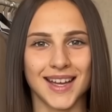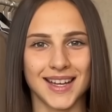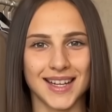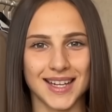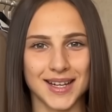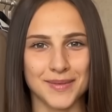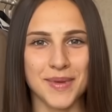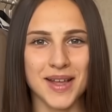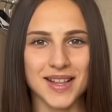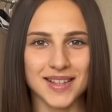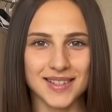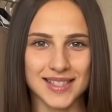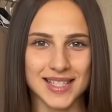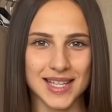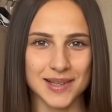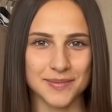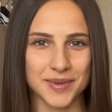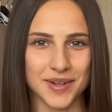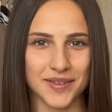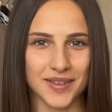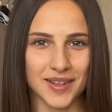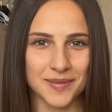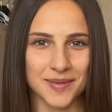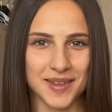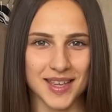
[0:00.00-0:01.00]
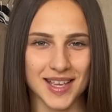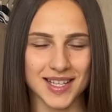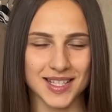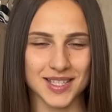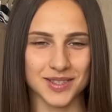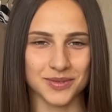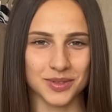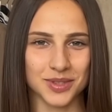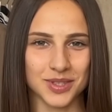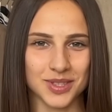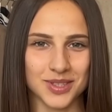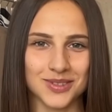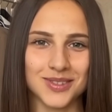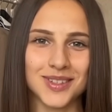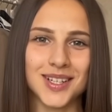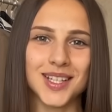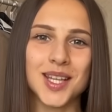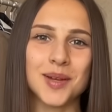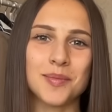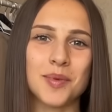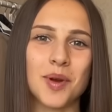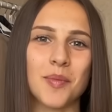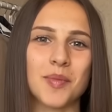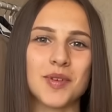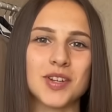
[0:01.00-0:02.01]
Ребят, всем привет, меня зовут Юля,
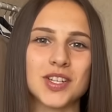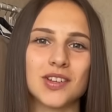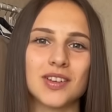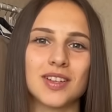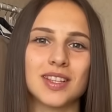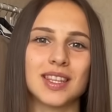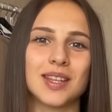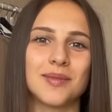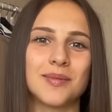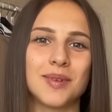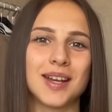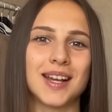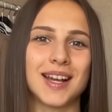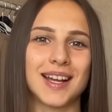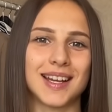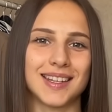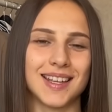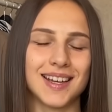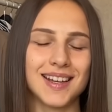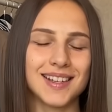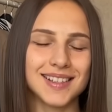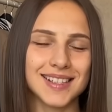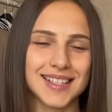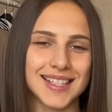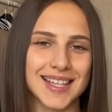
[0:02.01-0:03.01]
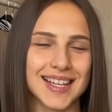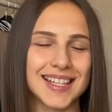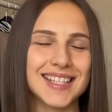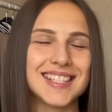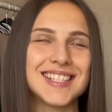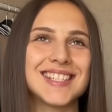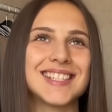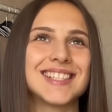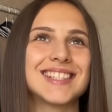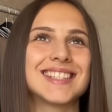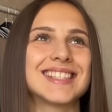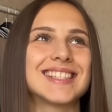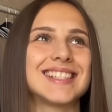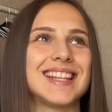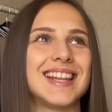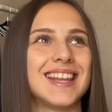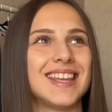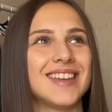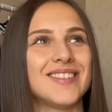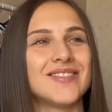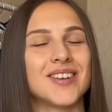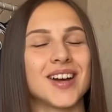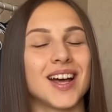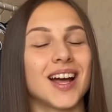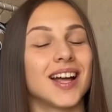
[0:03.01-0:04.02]
добро пожаловать на мой канал, я
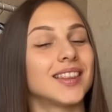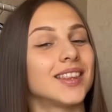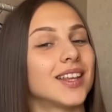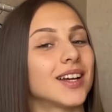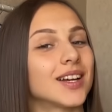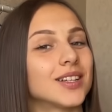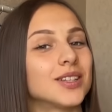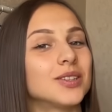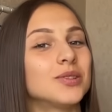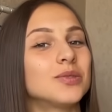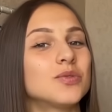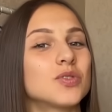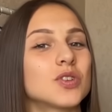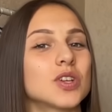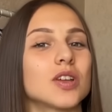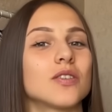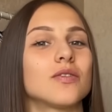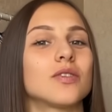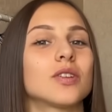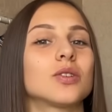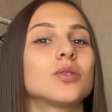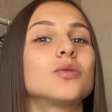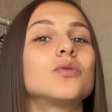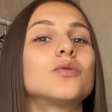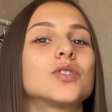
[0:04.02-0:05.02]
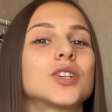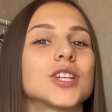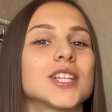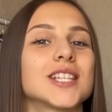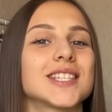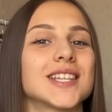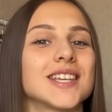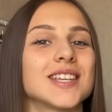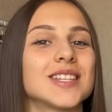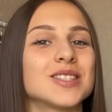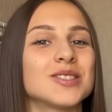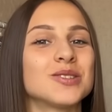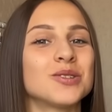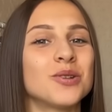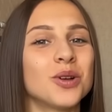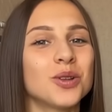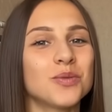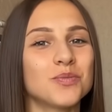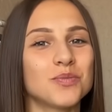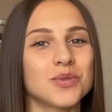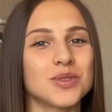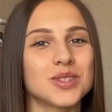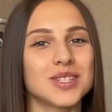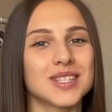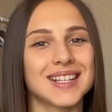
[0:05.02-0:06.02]
счастливая, отдохнувшая, вернувшаяся из
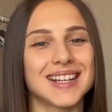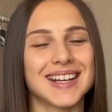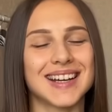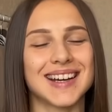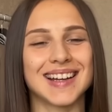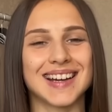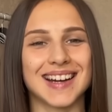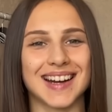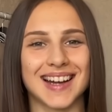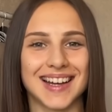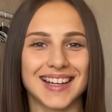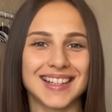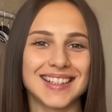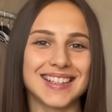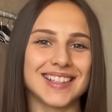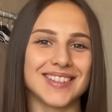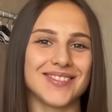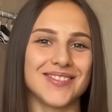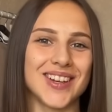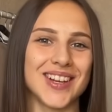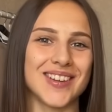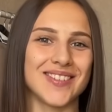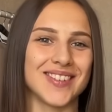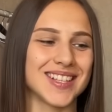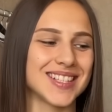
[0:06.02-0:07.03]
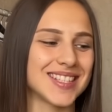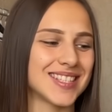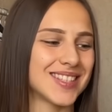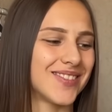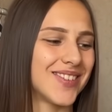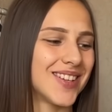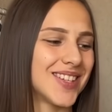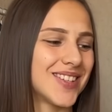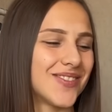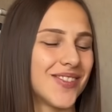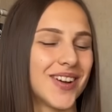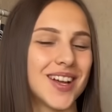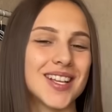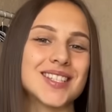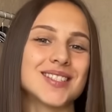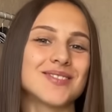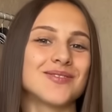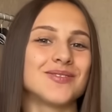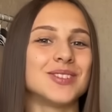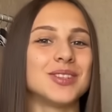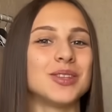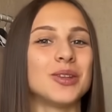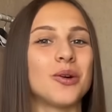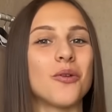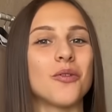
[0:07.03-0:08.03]
отпуска, рада приветствовать вас
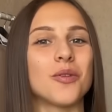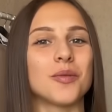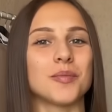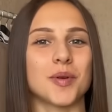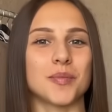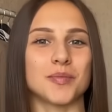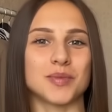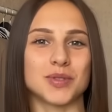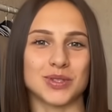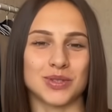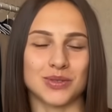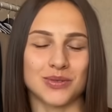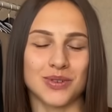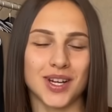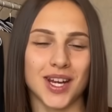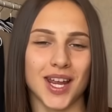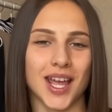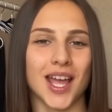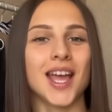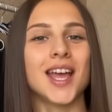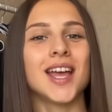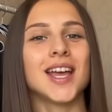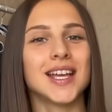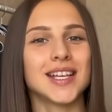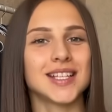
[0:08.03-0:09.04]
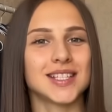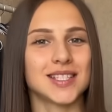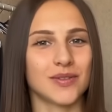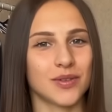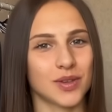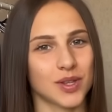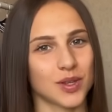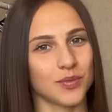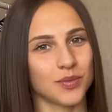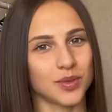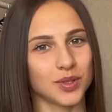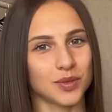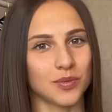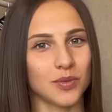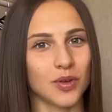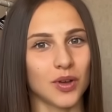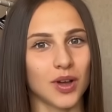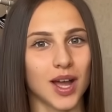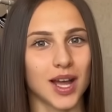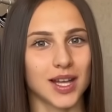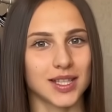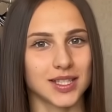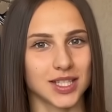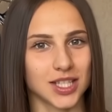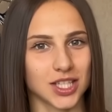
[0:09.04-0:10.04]
в новом обзоре. Сегодня будет
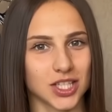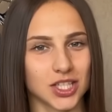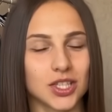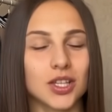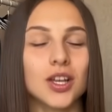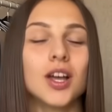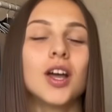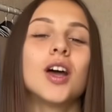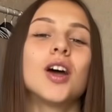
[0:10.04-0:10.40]
много одежды,